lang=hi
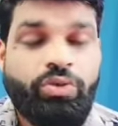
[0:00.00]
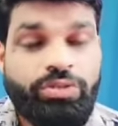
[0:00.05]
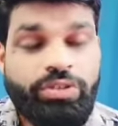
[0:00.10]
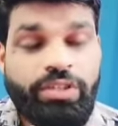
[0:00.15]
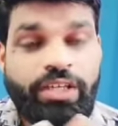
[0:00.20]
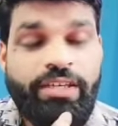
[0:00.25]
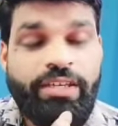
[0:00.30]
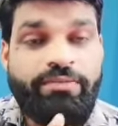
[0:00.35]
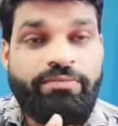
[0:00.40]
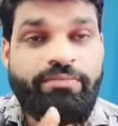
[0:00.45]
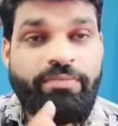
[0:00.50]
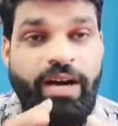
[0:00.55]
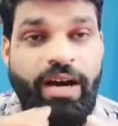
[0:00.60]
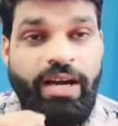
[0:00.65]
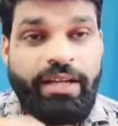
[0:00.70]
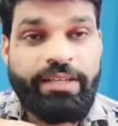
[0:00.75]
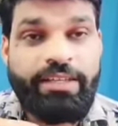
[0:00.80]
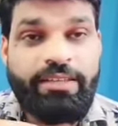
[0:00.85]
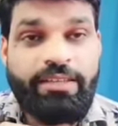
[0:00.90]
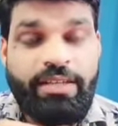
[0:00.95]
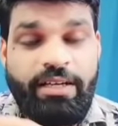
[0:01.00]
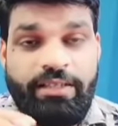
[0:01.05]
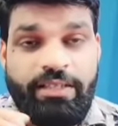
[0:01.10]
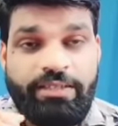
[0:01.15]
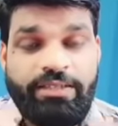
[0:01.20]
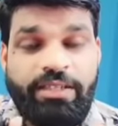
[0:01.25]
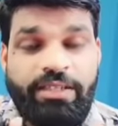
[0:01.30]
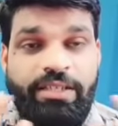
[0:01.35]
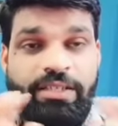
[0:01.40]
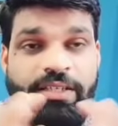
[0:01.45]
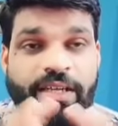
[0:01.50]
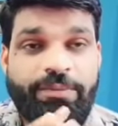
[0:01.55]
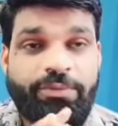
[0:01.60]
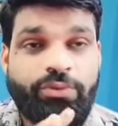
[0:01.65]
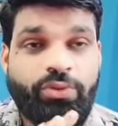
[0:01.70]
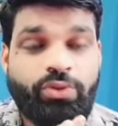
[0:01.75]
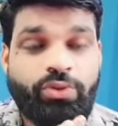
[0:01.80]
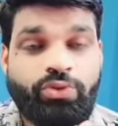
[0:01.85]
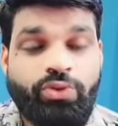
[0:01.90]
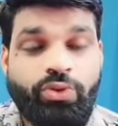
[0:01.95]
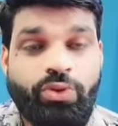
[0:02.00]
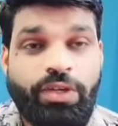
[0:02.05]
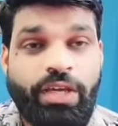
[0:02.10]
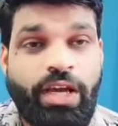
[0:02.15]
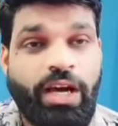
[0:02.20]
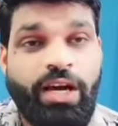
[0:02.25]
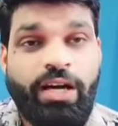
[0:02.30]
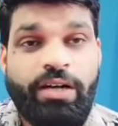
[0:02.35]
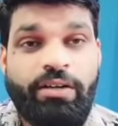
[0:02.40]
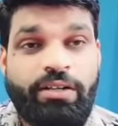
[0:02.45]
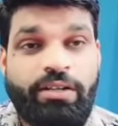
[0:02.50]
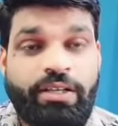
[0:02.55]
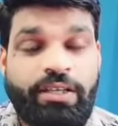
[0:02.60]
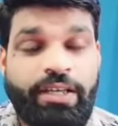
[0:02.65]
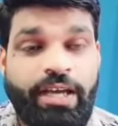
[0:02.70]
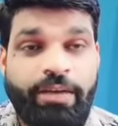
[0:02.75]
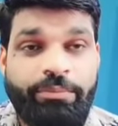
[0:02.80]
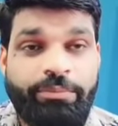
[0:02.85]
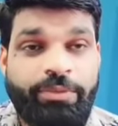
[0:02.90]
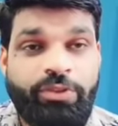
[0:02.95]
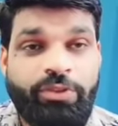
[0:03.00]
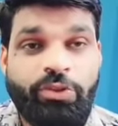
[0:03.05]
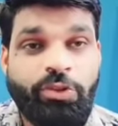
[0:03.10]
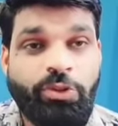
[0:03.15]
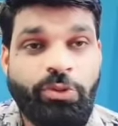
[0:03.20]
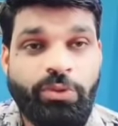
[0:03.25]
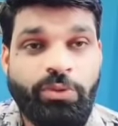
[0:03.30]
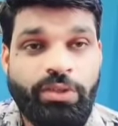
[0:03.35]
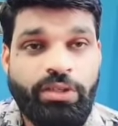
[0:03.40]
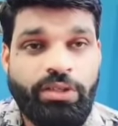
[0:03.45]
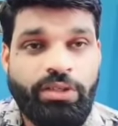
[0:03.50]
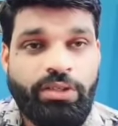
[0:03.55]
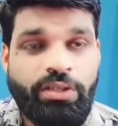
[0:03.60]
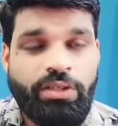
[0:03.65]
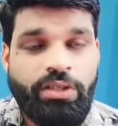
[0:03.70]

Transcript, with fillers: उसकी माँ के साथ ऐसा किया आप सोचो क्या क्या बीती होगी